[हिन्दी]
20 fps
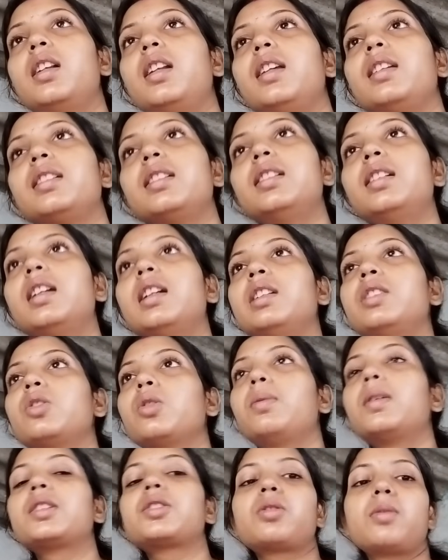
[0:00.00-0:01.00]
लेकिन नहीं
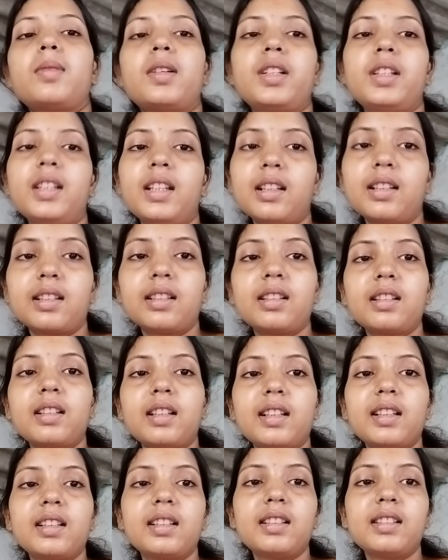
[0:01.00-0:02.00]
सुबह सुबह ही निकल
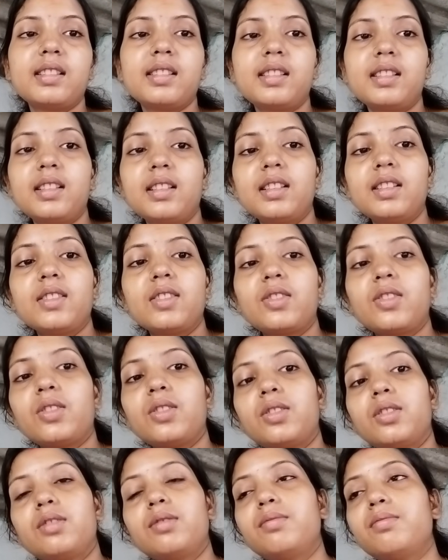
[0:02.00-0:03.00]
गए
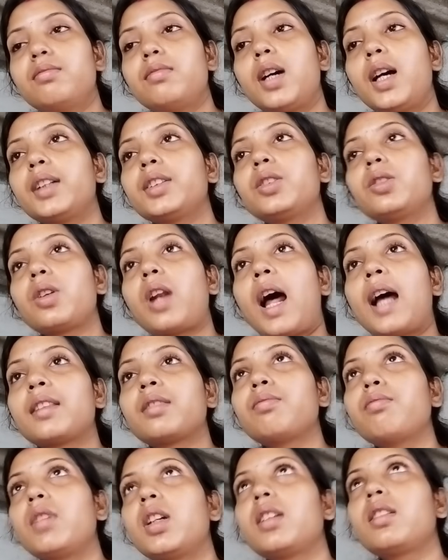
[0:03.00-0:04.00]
तो मैं तो
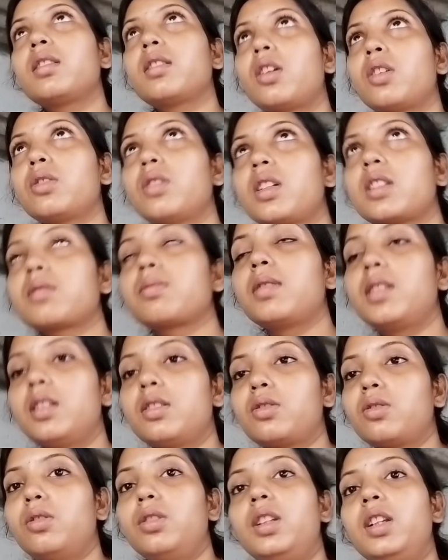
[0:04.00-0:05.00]
रात में नौ दस
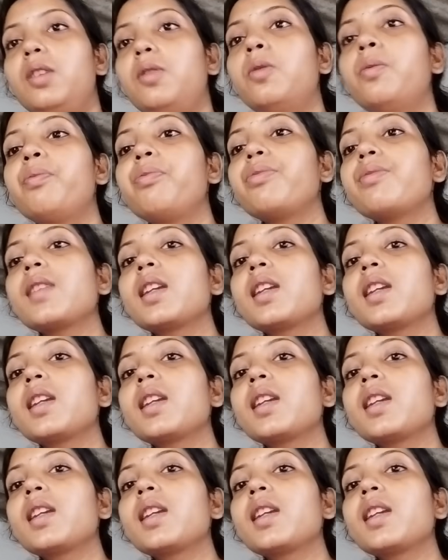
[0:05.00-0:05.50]
बजे सोती हूँ